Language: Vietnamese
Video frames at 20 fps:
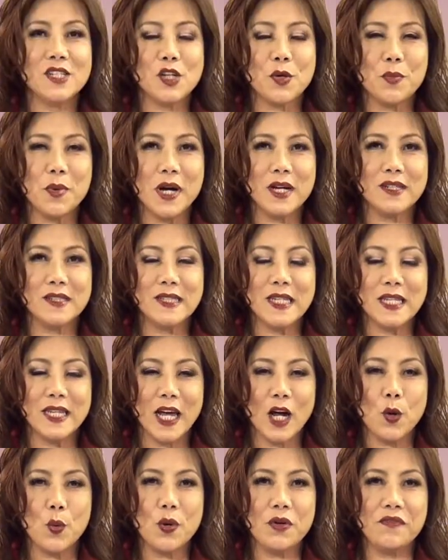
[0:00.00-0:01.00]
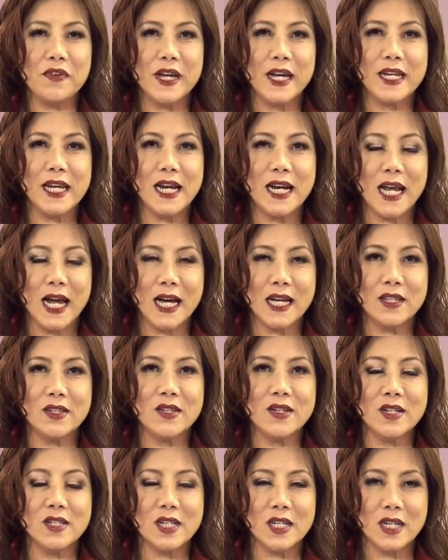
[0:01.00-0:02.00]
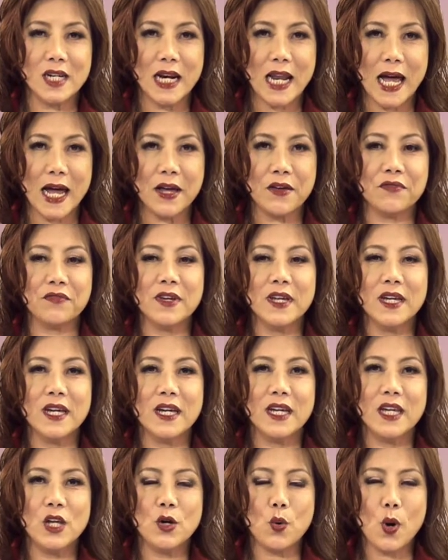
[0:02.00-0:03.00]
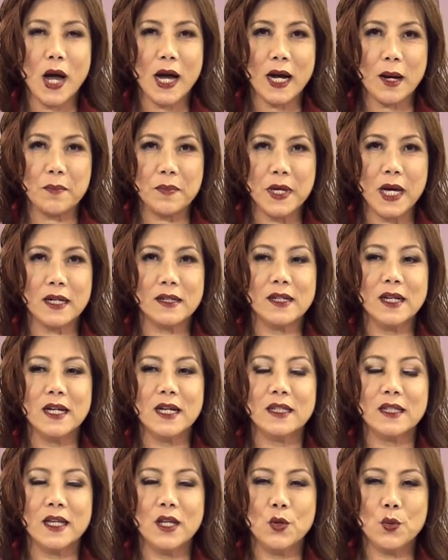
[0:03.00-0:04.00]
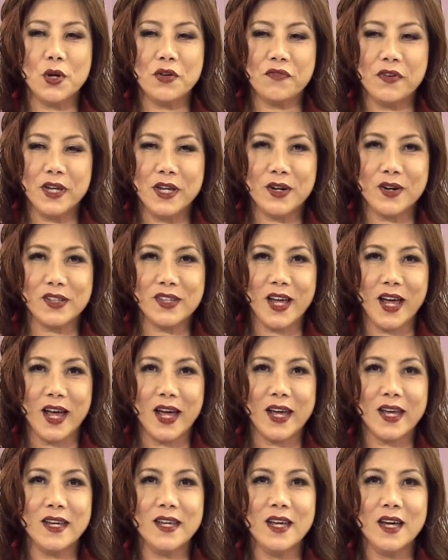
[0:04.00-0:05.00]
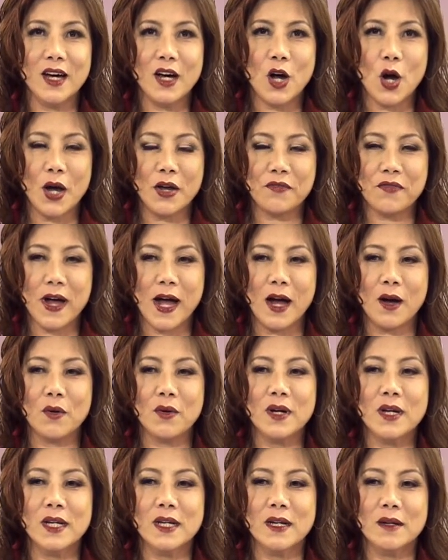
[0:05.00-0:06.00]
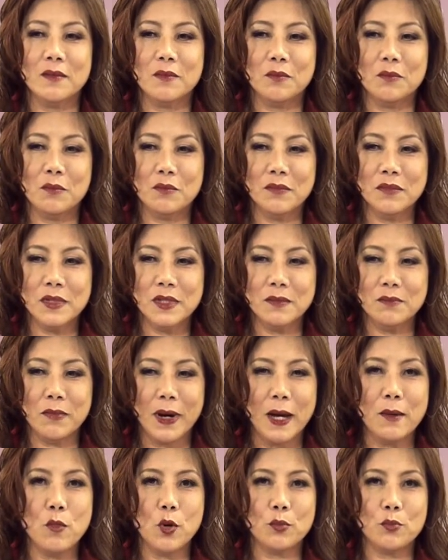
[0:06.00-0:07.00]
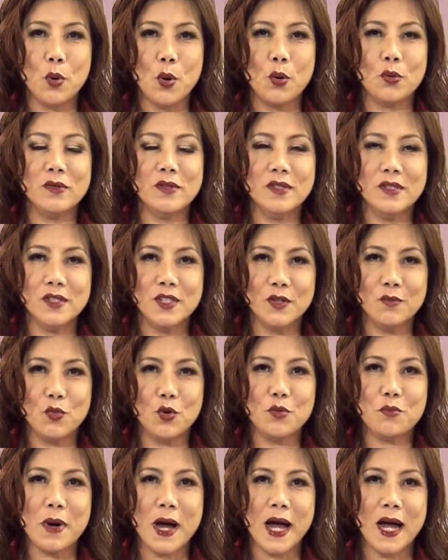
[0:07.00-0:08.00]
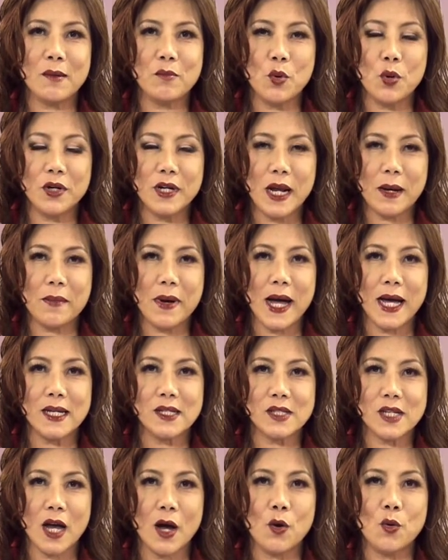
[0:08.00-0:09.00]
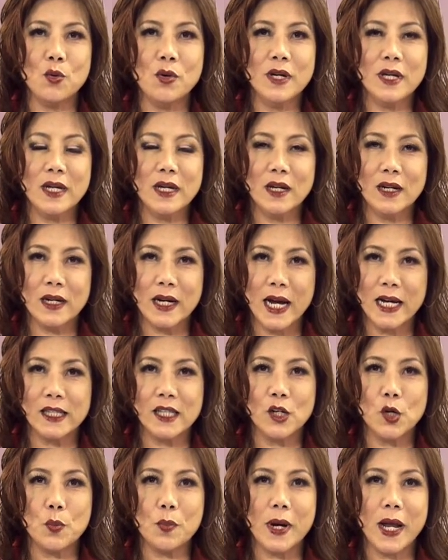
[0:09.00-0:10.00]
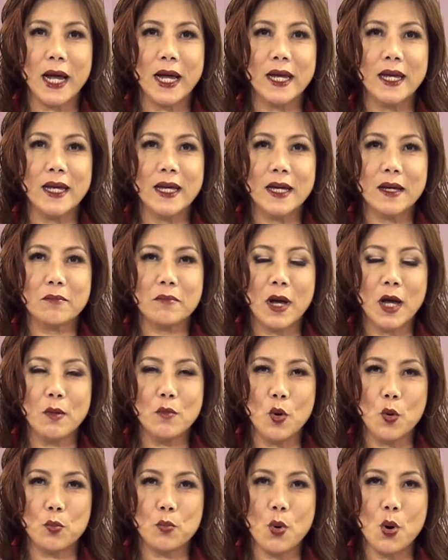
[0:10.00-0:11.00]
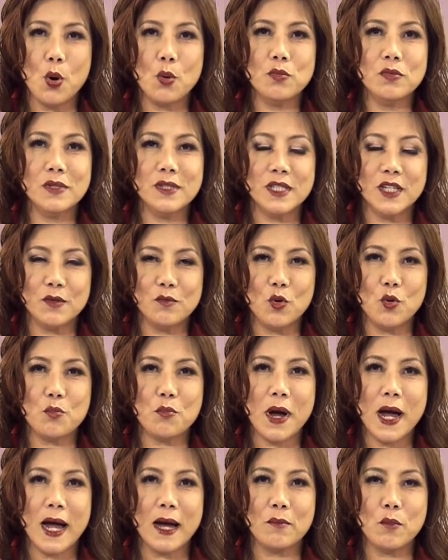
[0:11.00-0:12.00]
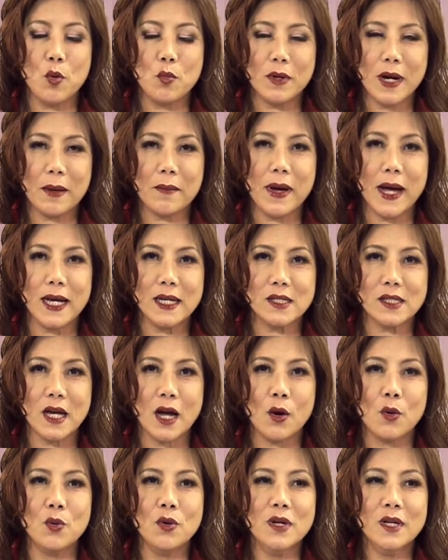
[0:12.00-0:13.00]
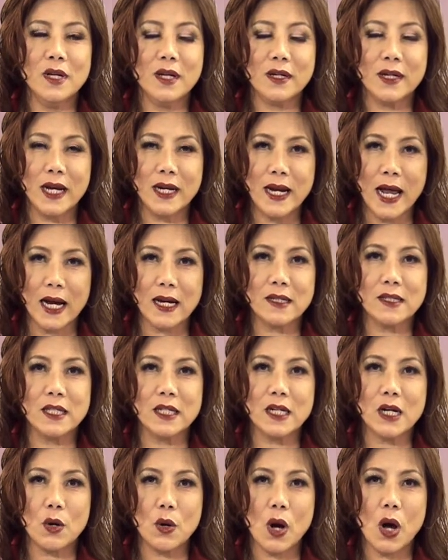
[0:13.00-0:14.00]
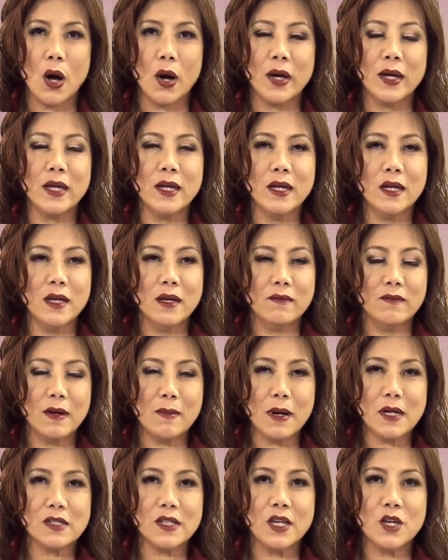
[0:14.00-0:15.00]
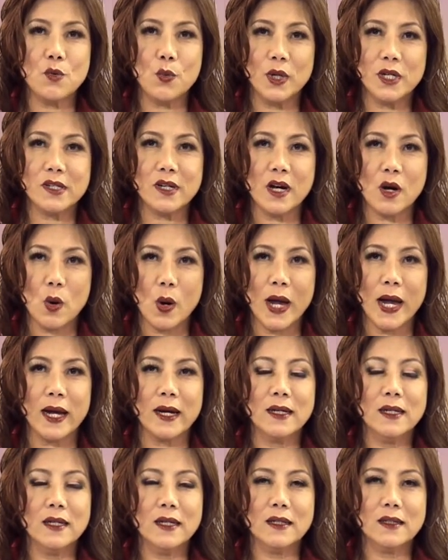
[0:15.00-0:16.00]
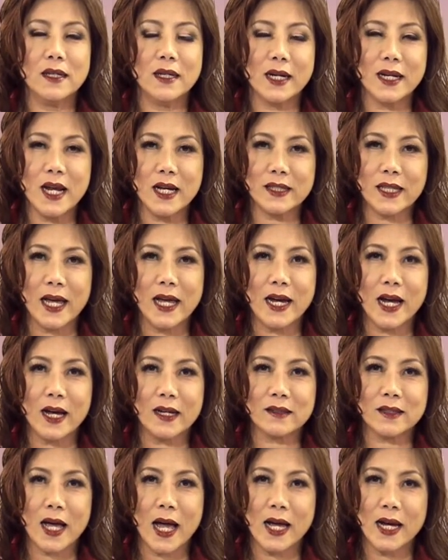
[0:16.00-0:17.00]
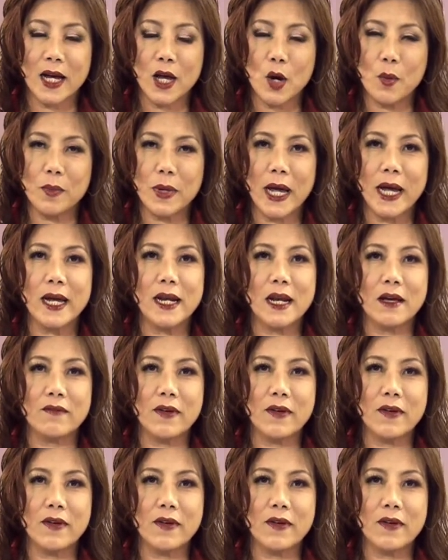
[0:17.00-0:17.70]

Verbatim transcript: Song Ngân xin nhắc quý vị đây là chương trình live y khoa cập nhật thì quý vị có thể gọi vào 714 943 4526 ngay từ lúc này 714 943 4526 để đặt những câu hỏi với bác sĩ Nguyễn Trần Hoàng. Thì cái đề tài tài ngày hôm nay là